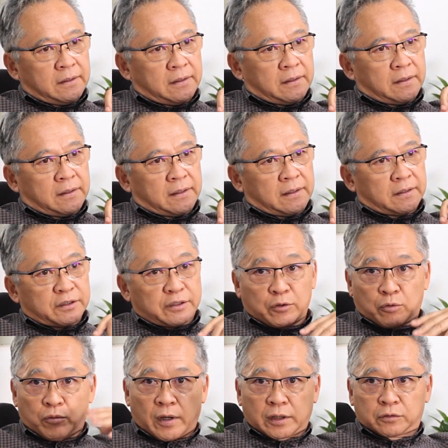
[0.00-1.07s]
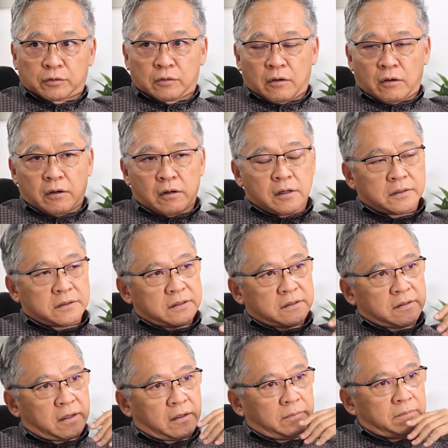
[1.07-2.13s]
É, tinham quatro lojas
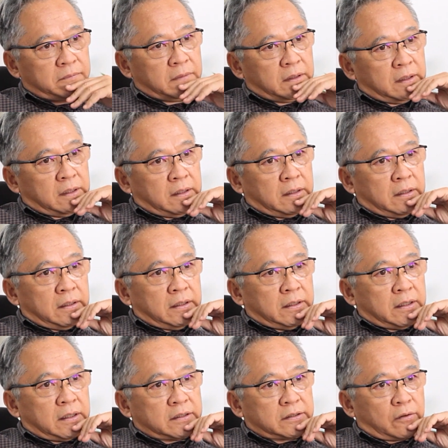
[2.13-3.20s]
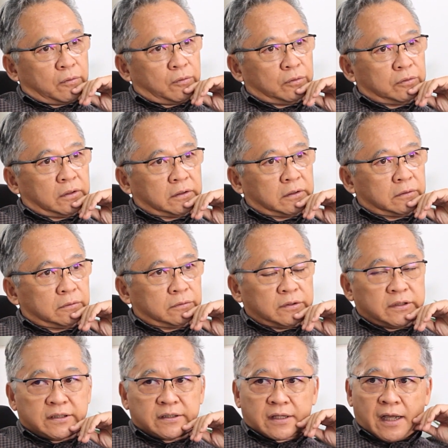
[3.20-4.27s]
tal. E eles estavam contratando um
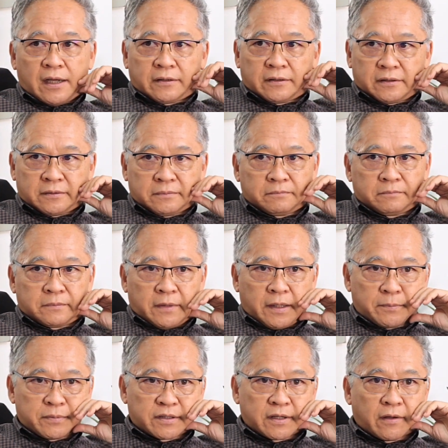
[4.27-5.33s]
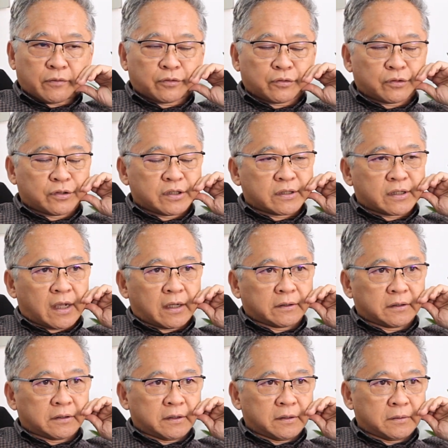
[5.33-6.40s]
designer, né? precisavam de um designer,
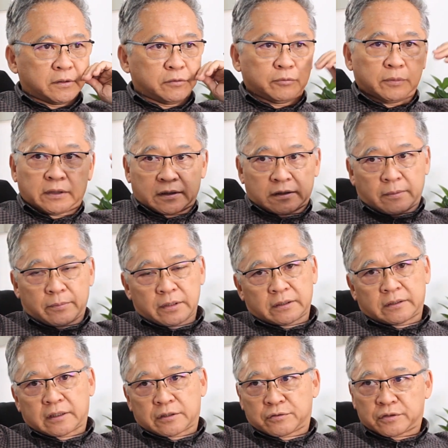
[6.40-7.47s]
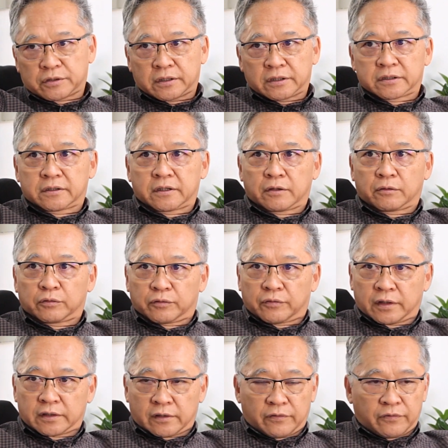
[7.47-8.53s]
né? E uma das habilitações que a gente tem quando
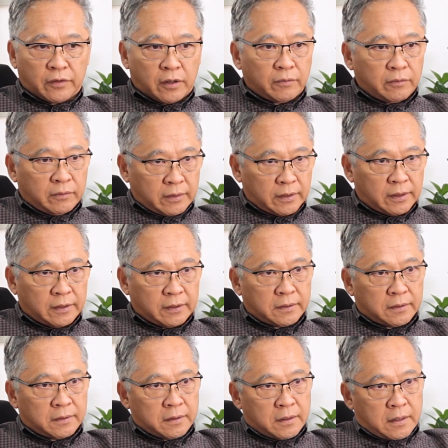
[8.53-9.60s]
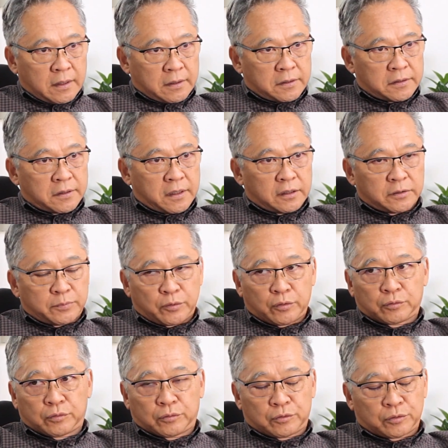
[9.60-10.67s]
faz a FAO é design de
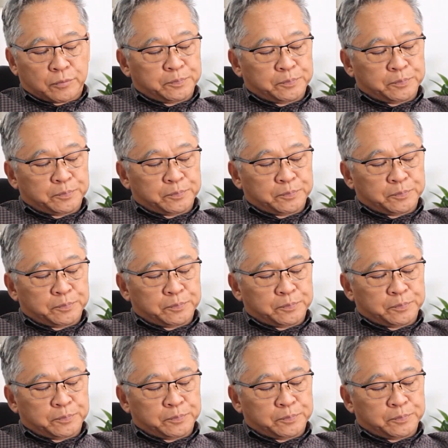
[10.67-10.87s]
produtos.